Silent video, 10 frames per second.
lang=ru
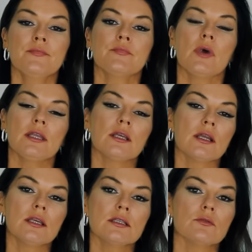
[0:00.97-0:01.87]
Мои
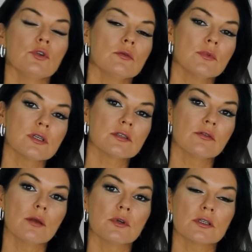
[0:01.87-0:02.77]
дорогие, сегодня мы с
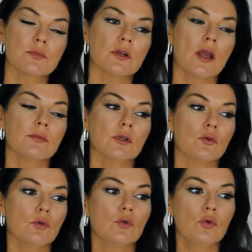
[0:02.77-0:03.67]
вами разбираем
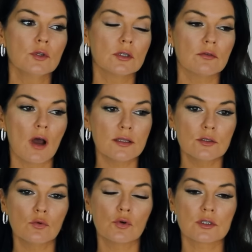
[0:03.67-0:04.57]
такой
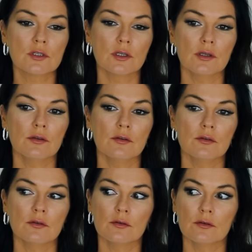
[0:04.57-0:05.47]

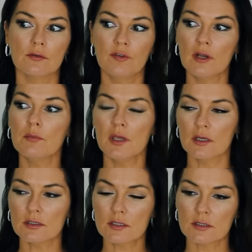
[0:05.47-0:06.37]
культово-одиозный э,
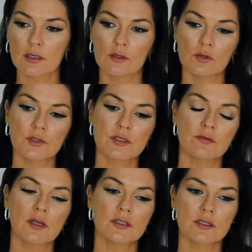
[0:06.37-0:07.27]
фильмец, который
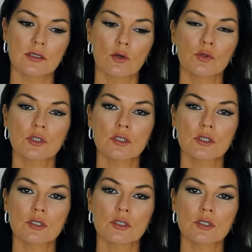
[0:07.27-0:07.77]
называется «Зеленый